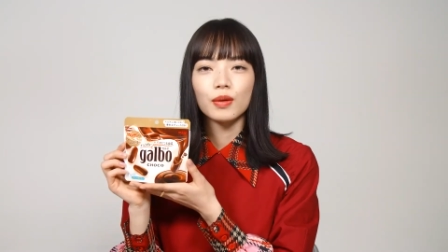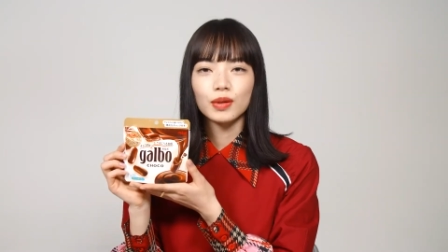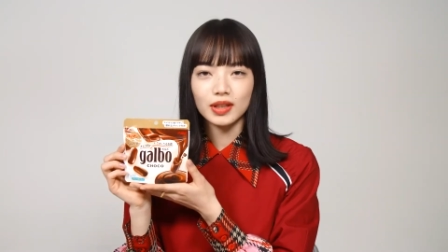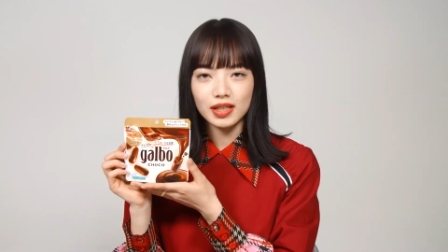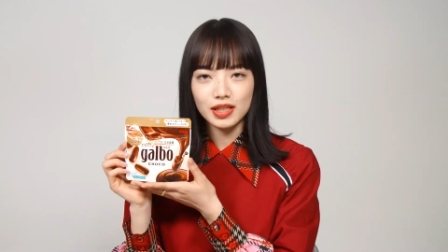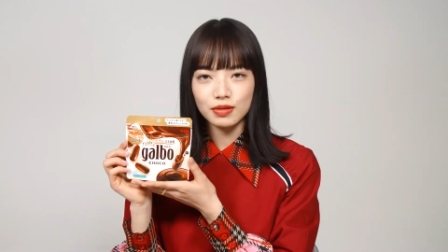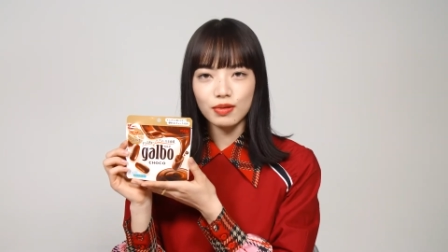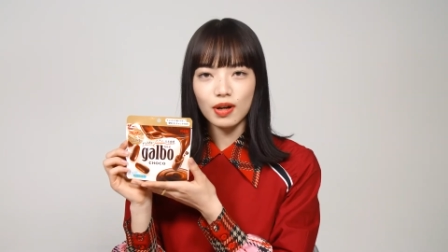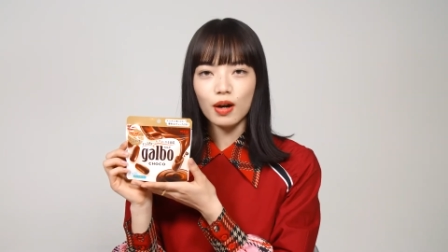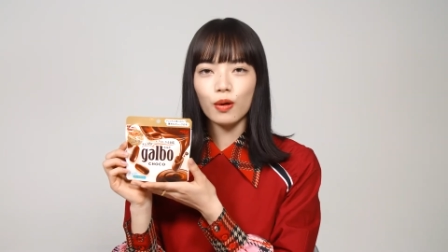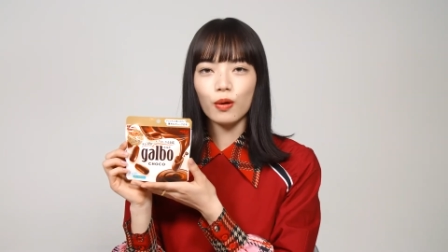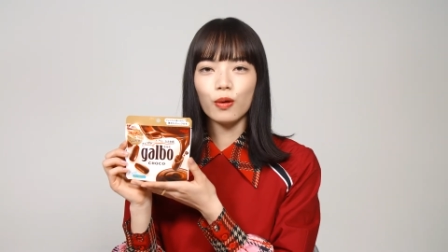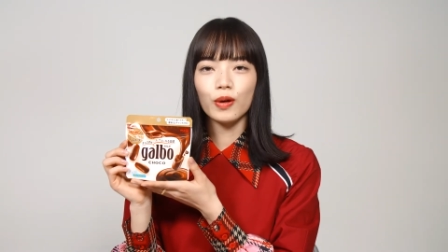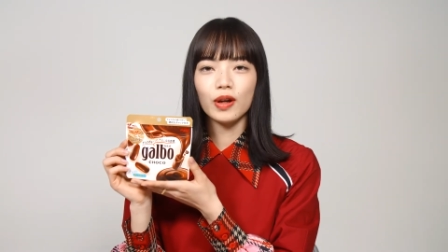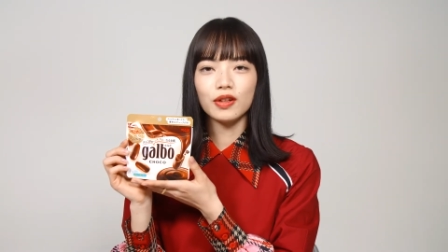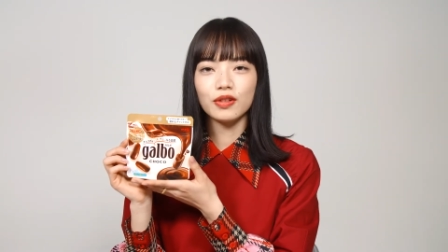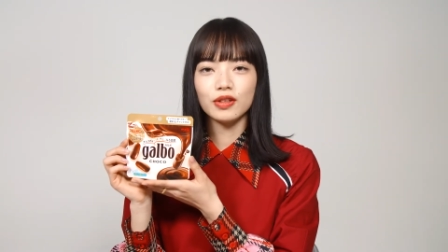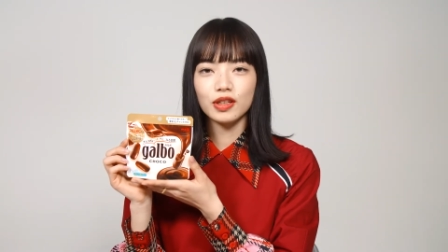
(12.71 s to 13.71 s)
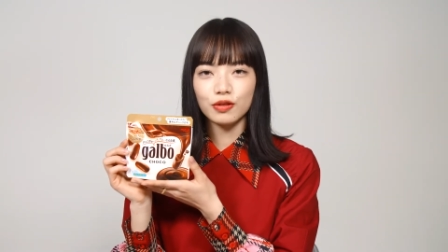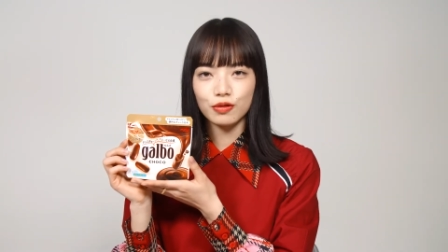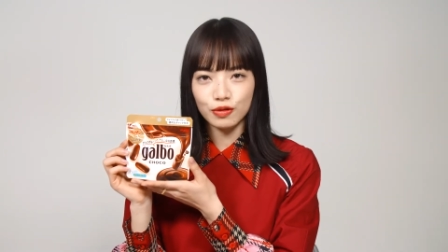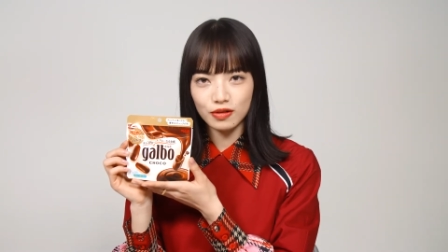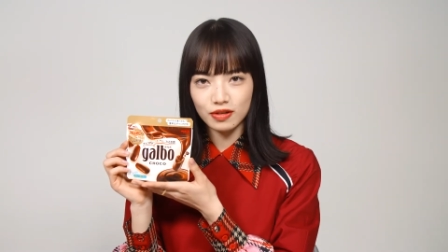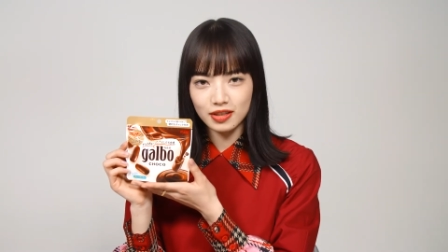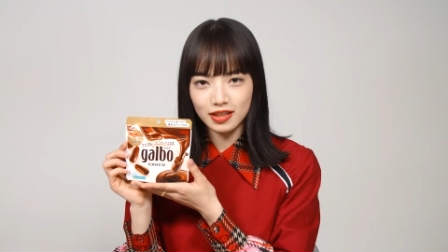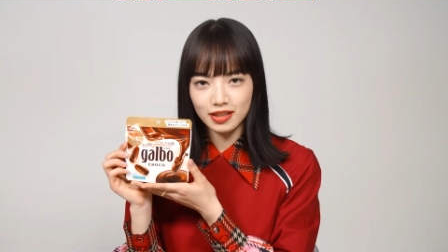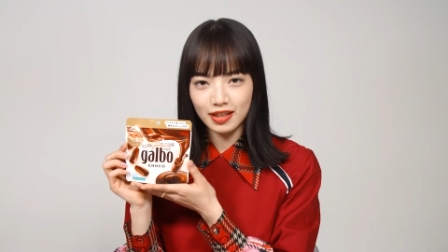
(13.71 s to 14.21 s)
私は OL に
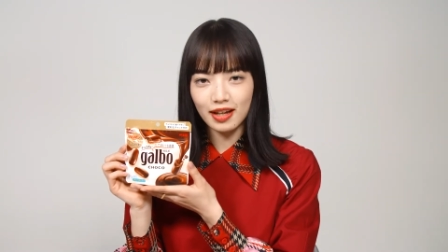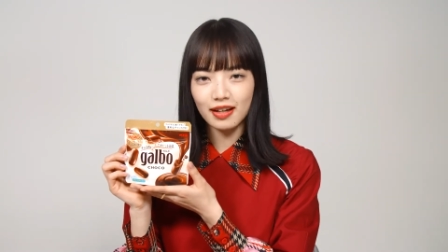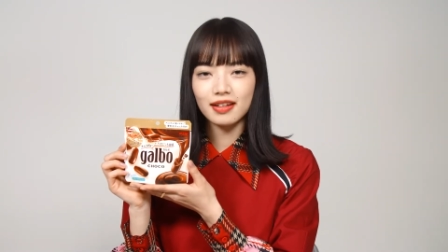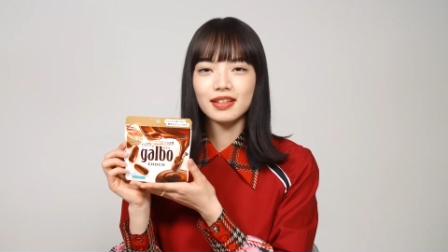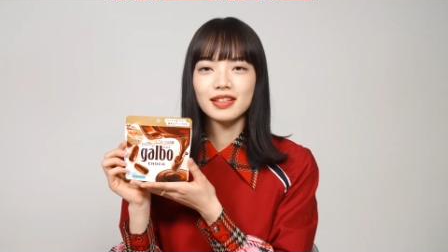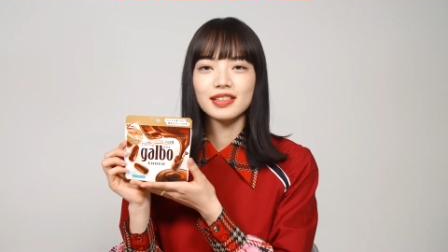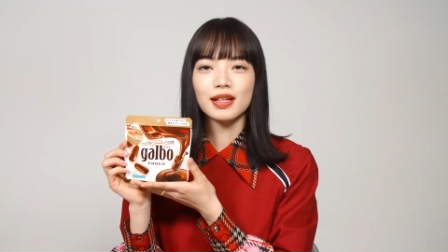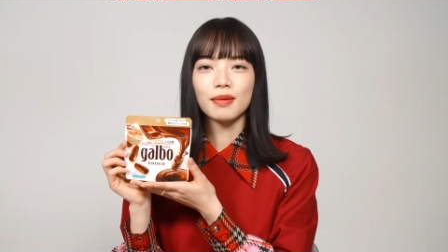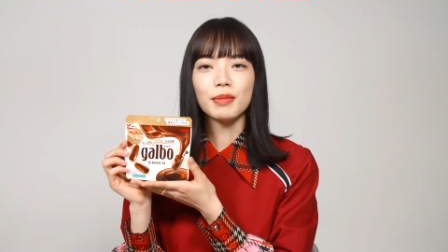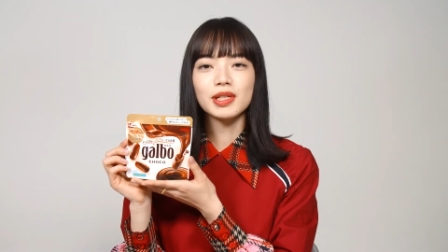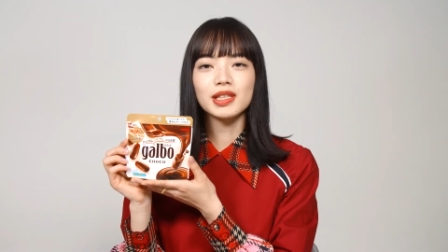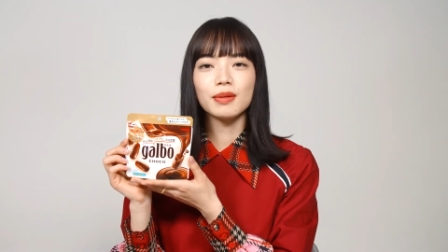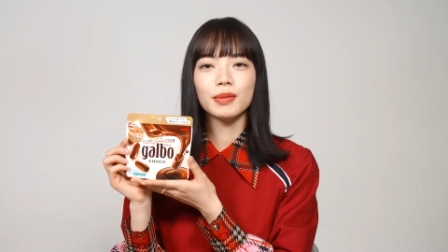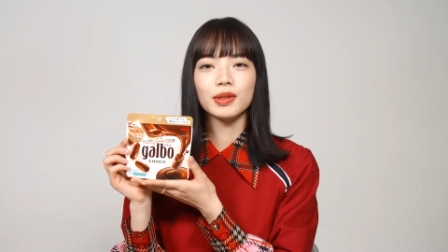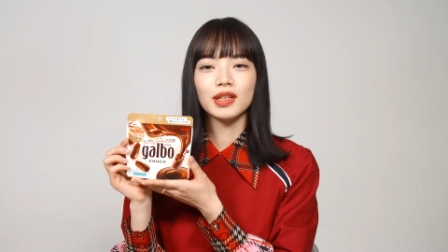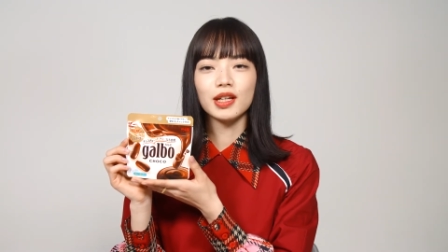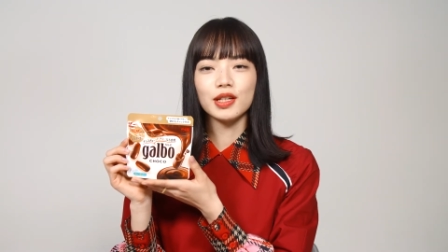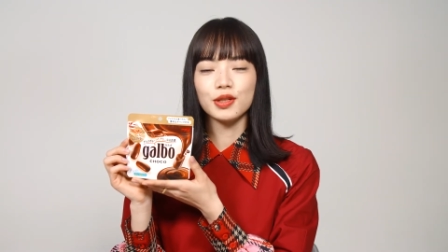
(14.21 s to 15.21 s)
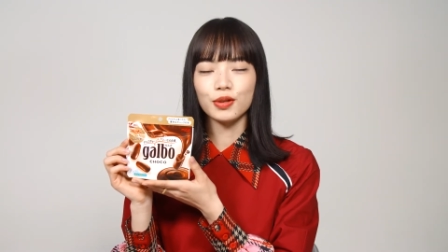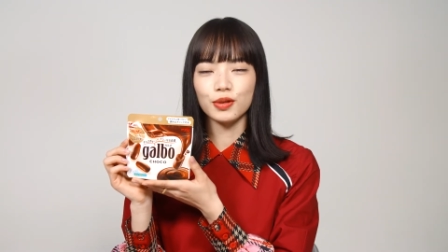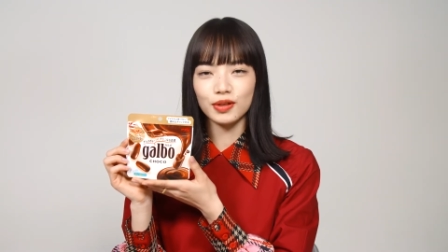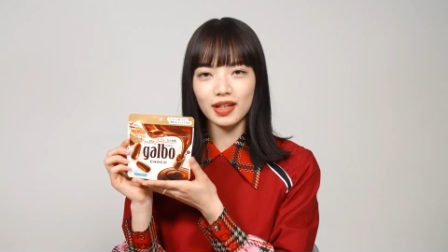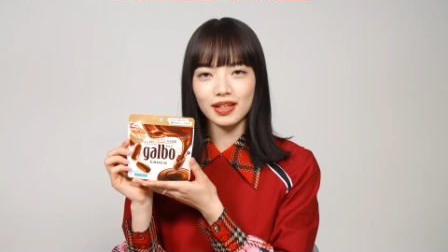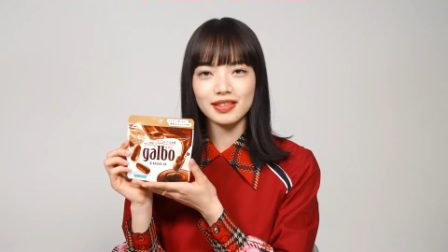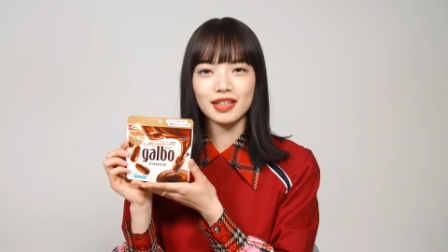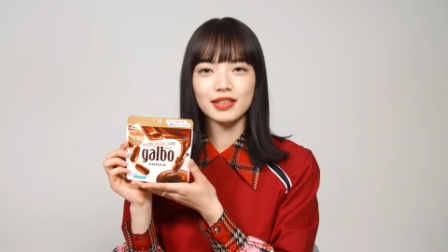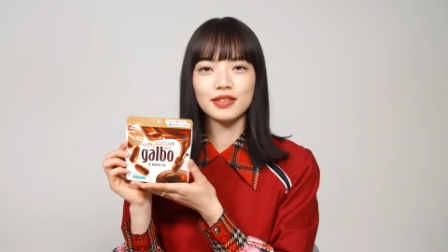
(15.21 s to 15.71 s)
扮して様々な衣装
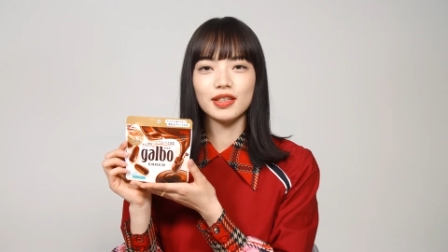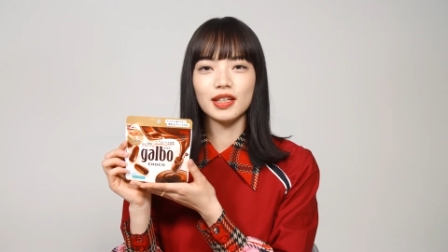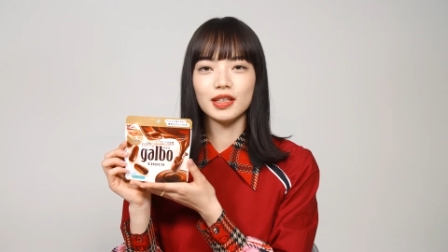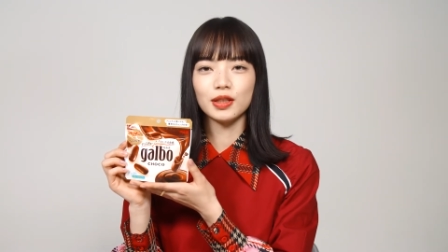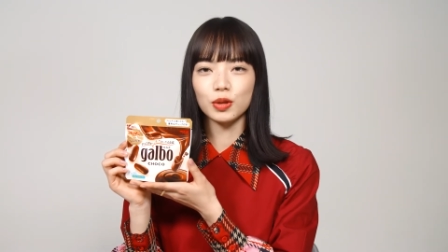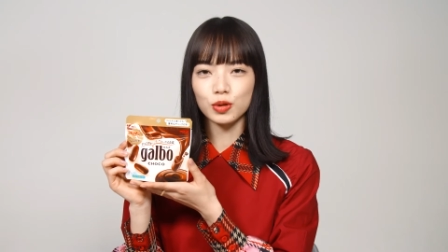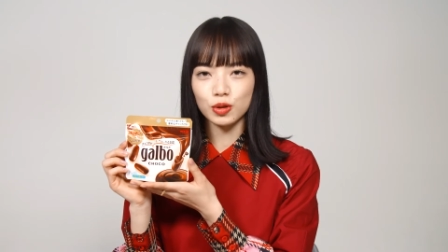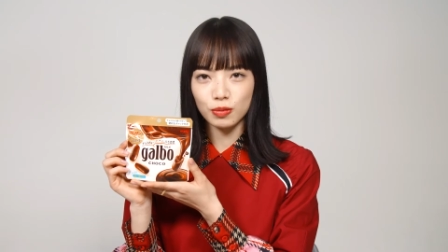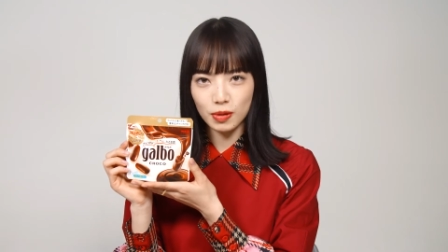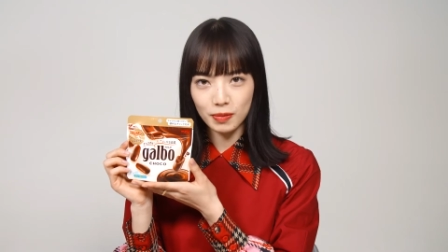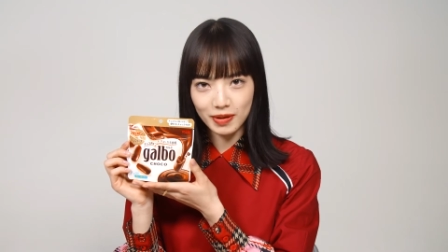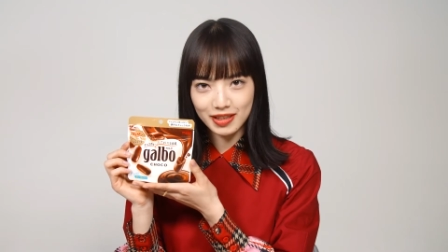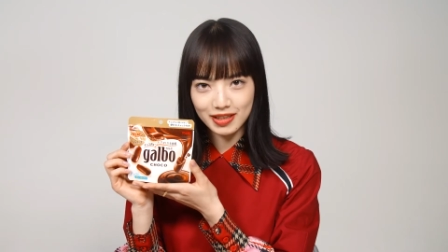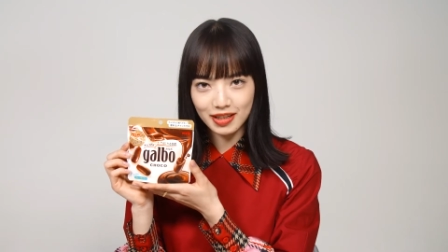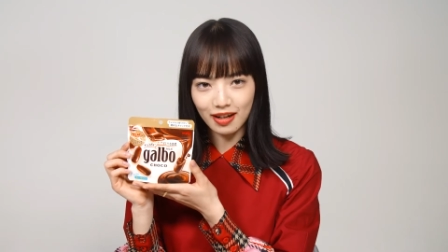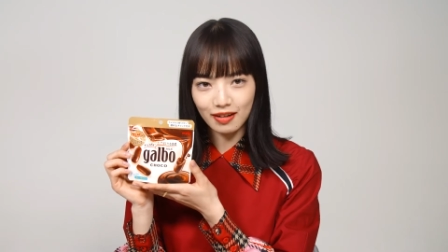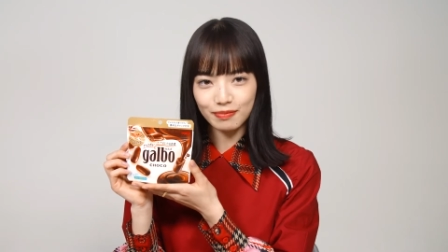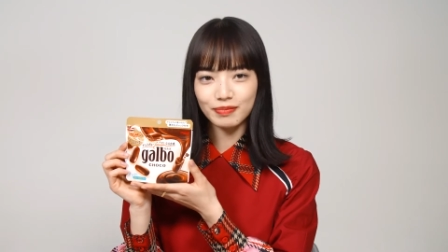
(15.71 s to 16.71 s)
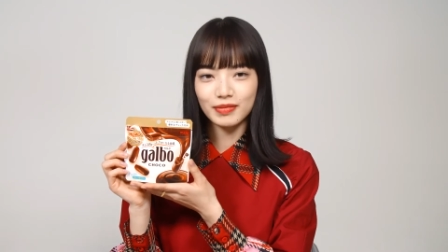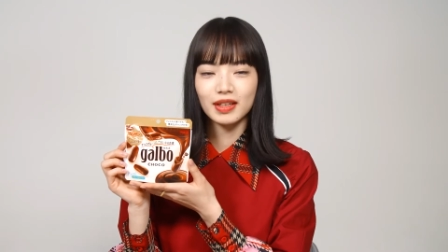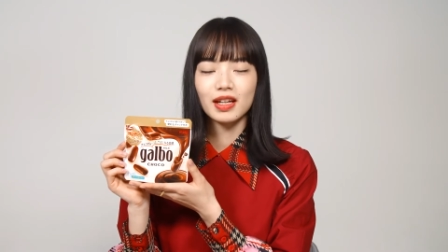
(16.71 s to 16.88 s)
で撮影に臨みました